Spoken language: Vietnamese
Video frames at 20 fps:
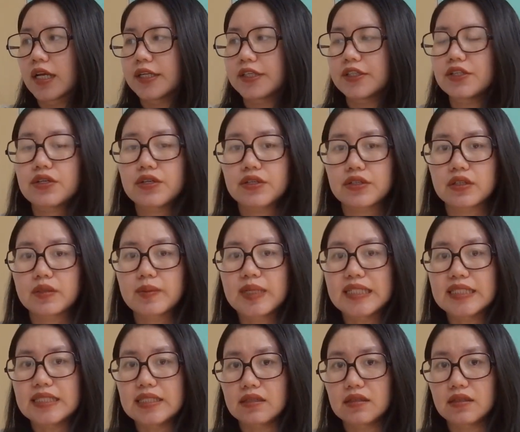nước rửa
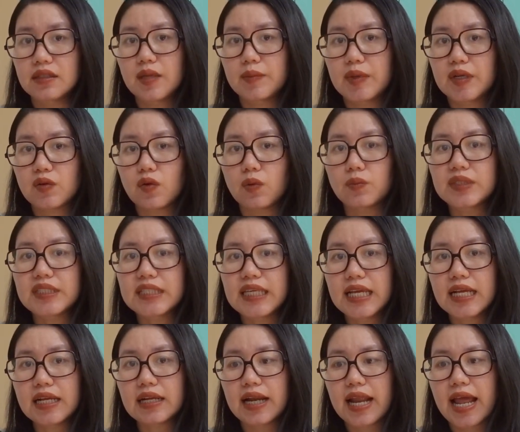bình sữa thì mình cũng
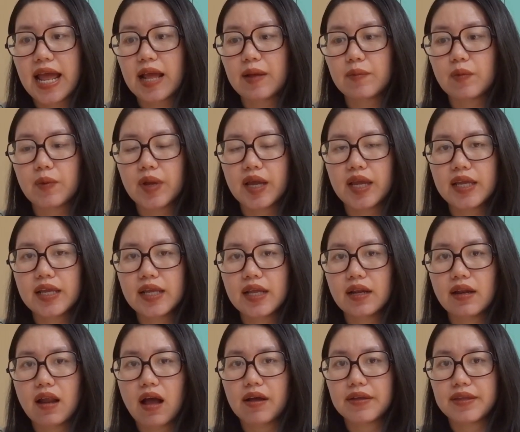chiết ra một
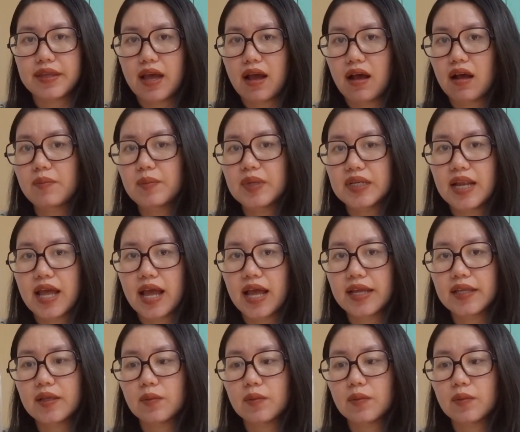cái lọ nhỏ mình để